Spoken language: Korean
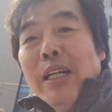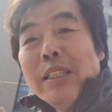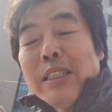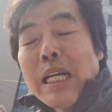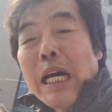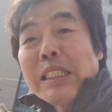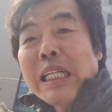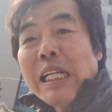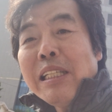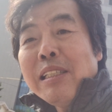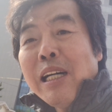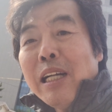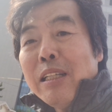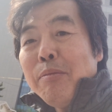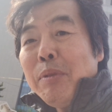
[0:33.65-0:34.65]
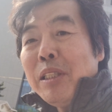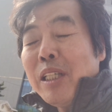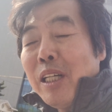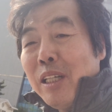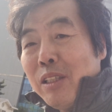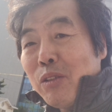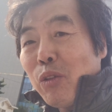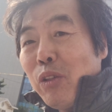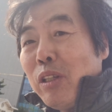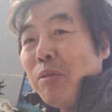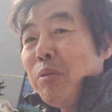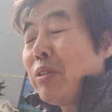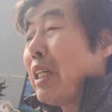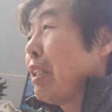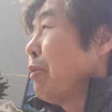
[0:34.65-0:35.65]
제가 사는 거 아닙니다 또 뭐
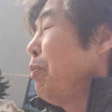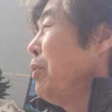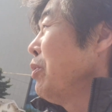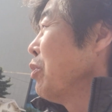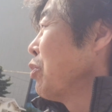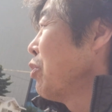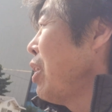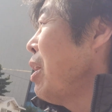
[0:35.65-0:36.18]
여러분도 사실 필요도 없고